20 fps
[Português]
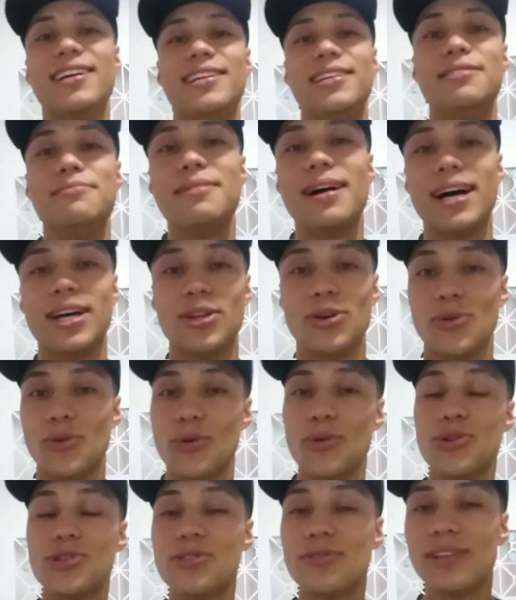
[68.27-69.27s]
E, mano,
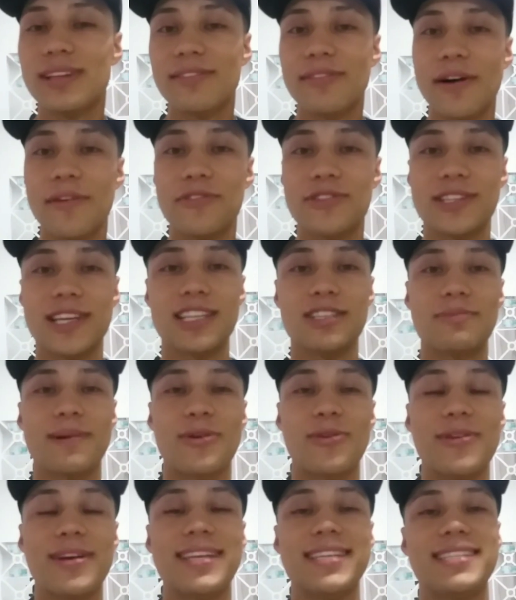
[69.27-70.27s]
hoje eu vou levar vocês para
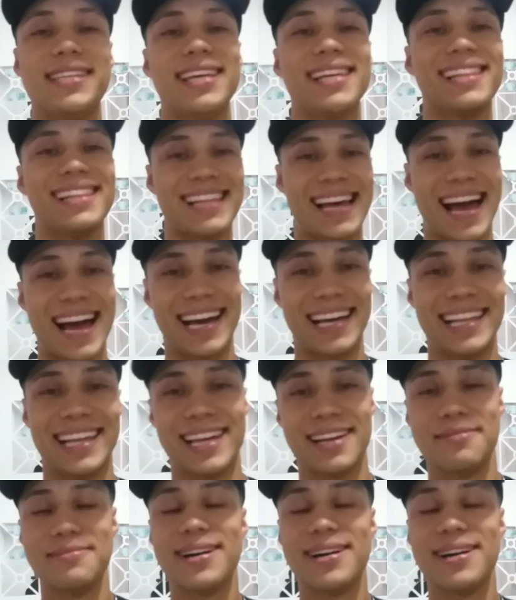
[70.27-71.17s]
conhecer lá, galera.